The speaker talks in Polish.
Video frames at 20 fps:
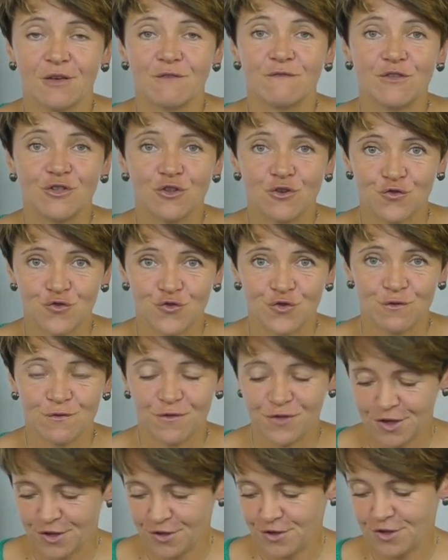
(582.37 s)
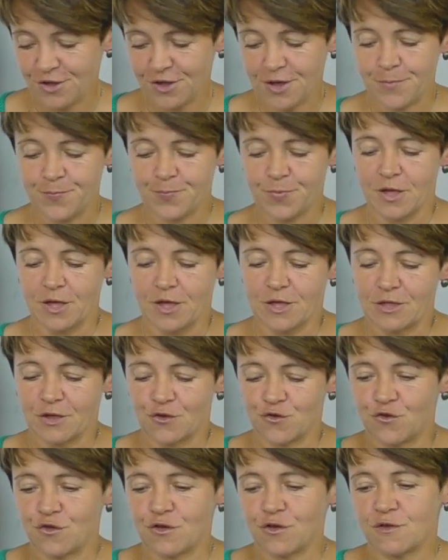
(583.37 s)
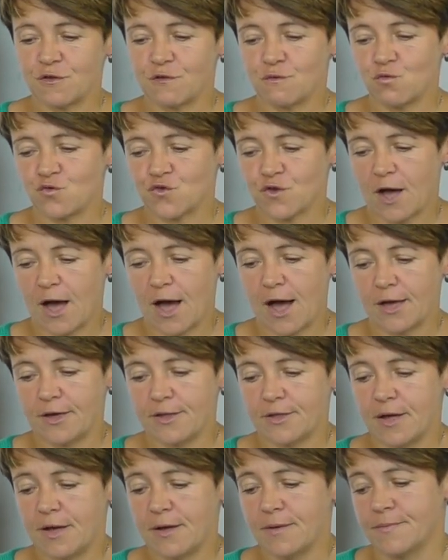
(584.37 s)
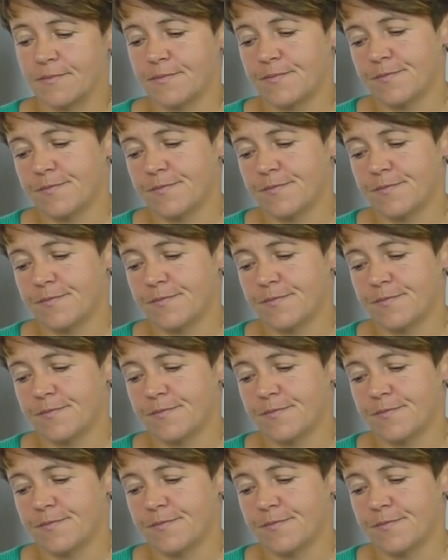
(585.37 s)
widoczny w dzienniku. Także to jest włóczka AIDA.